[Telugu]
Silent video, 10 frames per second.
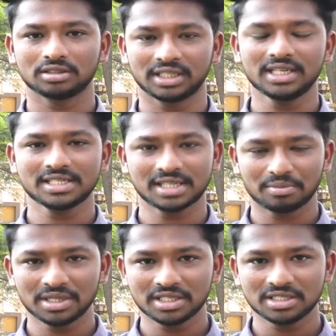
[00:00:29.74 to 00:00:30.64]
దీనికి
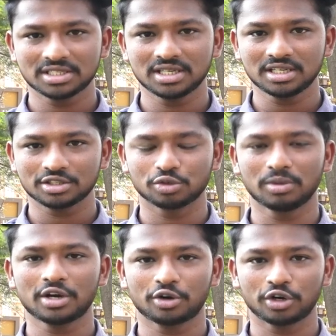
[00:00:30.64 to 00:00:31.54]
సంబంధించి
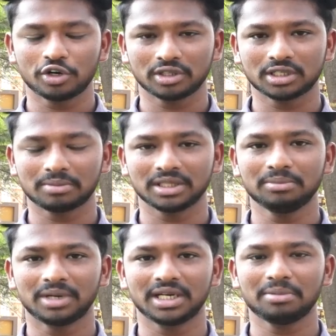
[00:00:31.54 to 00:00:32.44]
సుమారు రెండు వందల మంది
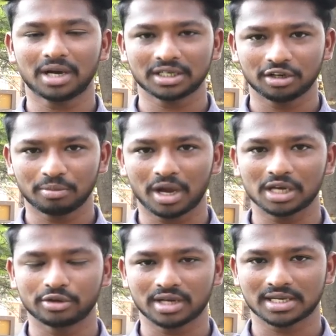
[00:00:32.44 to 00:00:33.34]
బర్త్డే పార్టీలో
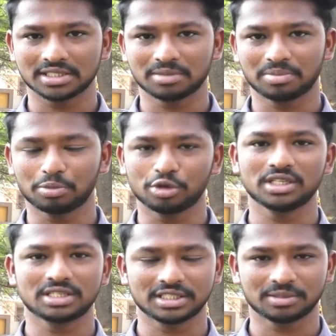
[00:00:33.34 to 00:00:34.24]
పాల్గొన్నారని చెప్పి
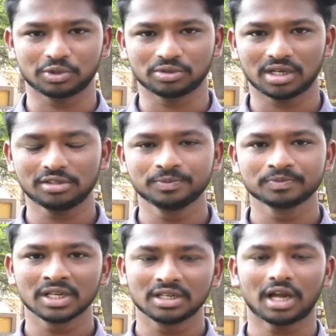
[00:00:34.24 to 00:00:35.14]
పోలీసులు చెప్తున్నారు
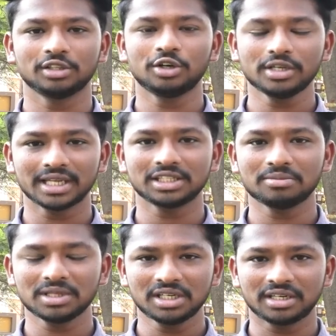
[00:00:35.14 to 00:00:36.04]
అందులో
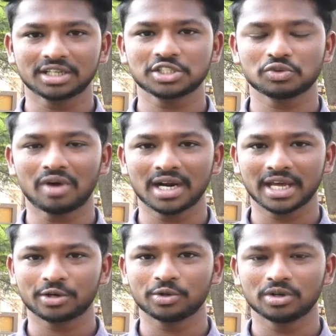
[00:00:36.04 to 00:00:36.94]
ఎంతమంది డ్రగ్స్
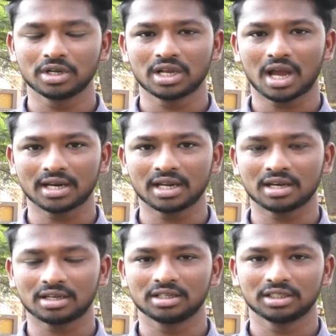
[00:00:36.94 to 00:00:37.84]
వాడారు అన్న
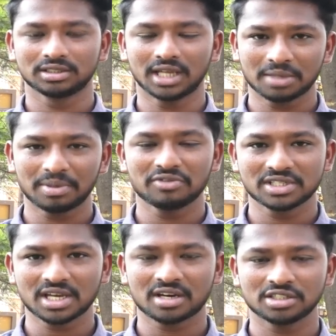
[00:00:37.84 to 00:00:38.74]
దానిపై
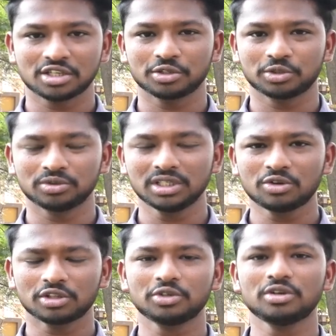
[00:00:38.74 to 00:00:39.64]
విచారణ జరుగుతుంది
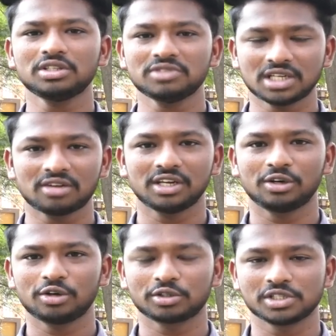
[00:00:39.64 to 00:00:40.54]
కొత్త కొత్త విషయాలు
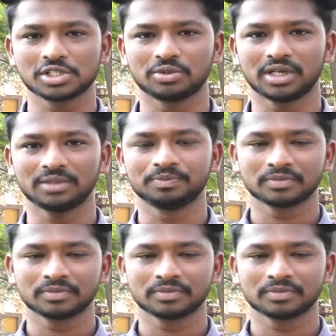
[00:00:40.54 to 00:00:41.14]
వెలుగులోకి వస్తున్నాయి